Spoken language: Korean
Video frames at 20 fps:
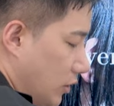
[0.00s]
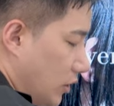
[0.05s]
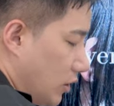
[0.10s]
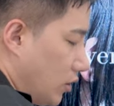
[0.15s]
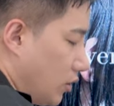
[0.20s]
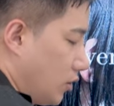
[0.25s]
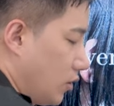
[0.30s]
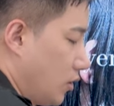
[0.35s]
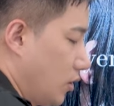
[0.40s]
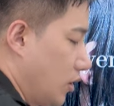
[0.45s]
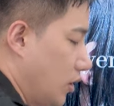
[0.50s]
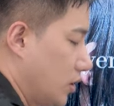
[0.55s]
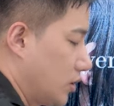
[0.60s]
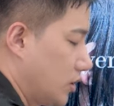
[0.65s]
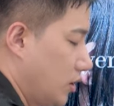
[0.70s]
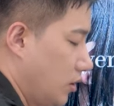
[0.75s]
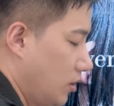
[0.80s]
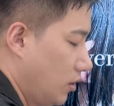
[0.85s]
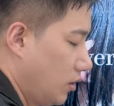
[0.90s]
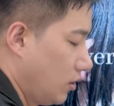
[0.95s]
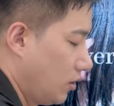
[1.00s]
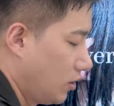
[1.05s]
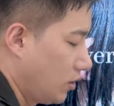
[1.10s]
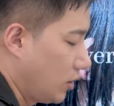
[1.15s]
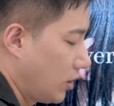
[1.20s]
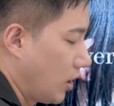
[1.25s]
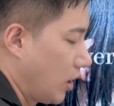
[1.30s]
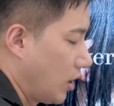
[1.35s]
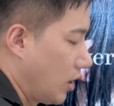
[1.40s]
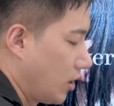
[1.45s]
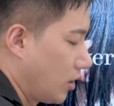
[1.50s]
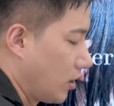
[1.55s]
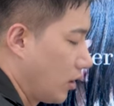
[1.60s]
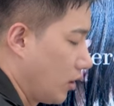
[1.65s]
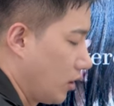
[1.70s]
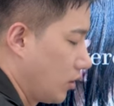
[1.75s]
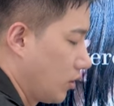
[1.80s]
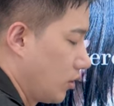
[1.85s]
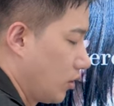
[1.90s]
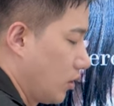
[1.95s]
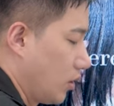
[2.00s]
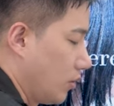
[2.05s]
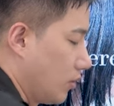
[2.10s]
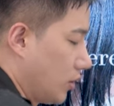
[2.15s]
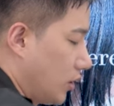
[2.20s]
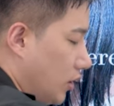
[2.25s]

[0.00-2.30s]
자, 연결해서 얘랑 얘랑 연결하면